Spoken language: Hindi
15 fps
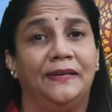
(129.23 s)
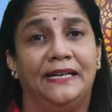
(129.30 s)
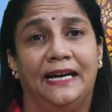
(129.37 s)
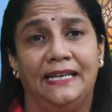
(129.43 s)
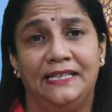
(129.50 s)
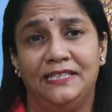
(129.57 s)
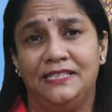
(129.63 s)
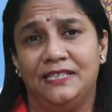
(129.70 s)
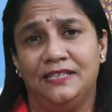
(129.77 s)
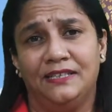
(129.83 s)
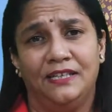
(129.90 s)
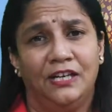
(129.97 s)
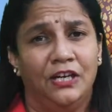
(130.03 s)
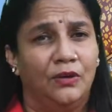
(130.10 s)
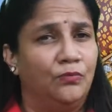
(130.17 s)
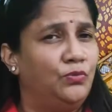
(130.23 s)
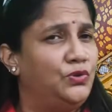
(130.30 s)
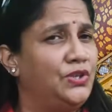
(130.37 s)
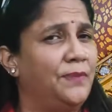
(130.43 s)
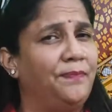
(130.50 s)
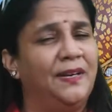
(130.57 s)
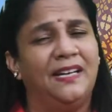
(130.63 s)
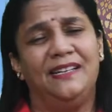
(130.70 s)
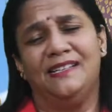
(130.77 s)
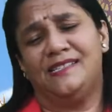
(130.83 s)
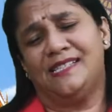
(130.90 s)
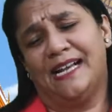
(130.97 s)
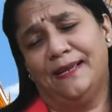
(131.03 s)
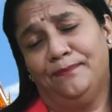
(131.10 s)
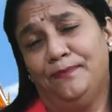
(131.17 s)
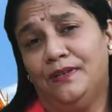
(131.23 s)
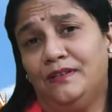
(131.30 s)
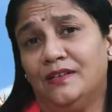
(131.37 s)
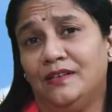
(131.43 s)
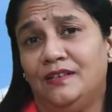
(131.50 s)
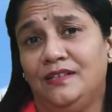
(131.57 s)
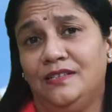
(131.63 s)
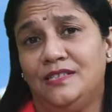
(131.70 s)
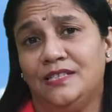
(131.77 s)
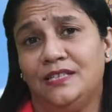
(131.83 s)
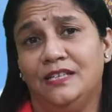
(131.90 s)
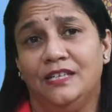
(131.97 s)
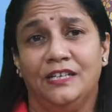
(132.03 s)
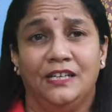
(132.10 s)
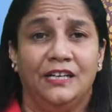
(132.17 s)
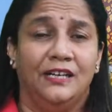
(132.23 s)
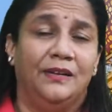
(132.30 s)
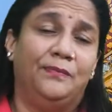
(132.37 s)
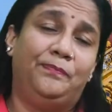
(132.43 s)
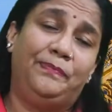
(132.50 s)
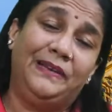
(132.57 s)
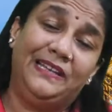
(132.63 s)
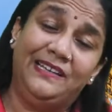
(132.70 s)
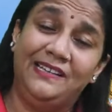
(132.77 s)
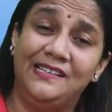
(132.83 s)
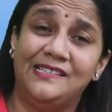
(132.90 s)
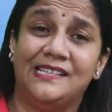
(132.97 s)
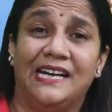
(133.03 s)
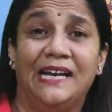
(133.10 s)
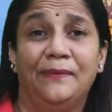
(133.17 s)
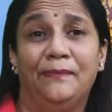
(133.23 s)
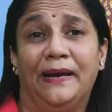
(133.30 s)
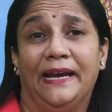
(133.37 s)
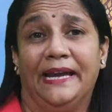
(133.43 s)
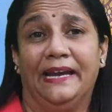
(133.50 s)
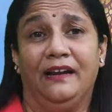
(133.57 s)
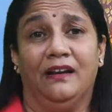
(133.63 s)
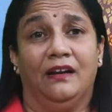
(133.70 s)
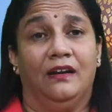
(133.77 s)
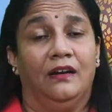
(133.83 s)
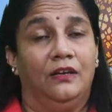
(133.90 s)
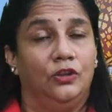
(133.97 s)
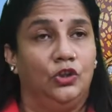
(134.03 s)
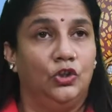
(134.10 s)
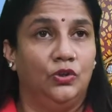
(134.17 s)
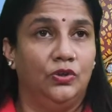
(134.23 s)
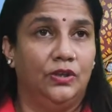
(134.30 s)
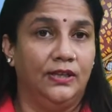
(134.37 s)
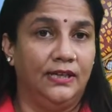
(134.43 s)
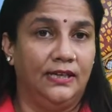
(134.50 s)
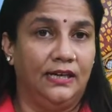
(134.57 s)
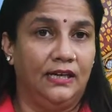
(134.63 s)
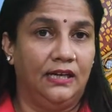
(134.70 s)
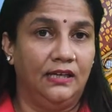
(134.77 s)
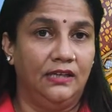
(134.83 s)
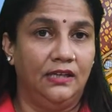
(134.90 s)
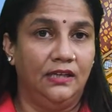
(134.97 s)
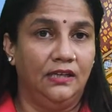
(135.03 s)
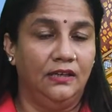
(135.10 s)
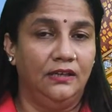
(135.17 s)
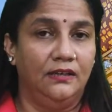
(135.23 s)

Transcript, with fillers: बना लीजिए मुझे अपना डिसाइपल रख लीजिए प्लीज आई बैग तो उन्होंने कहा कि